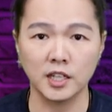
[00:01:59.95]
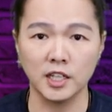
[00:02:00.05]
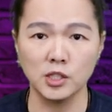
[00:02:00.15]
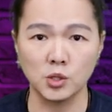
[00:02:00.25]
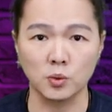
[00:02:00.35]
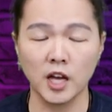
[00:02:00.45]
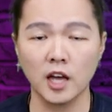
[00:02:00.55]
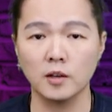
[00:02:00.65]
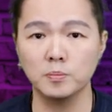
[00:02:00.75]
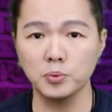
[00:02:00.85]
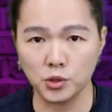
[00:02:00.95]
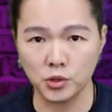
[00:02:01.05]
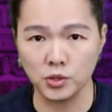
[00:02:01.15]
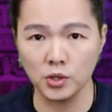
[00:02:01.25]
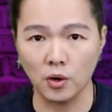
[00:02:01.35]
可以走在不
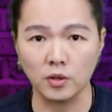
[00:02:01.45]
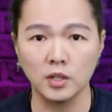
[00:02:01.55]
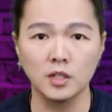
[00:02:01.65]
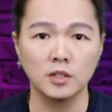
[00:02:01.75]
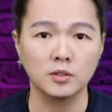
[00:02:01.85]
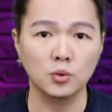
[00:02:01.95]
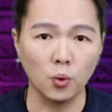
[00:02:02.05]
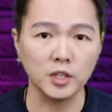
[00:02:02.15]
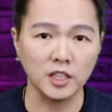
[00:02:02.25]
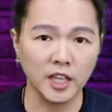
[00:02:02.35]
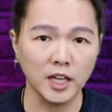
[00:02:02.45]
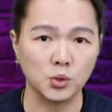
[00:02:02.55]
实用、拖泥带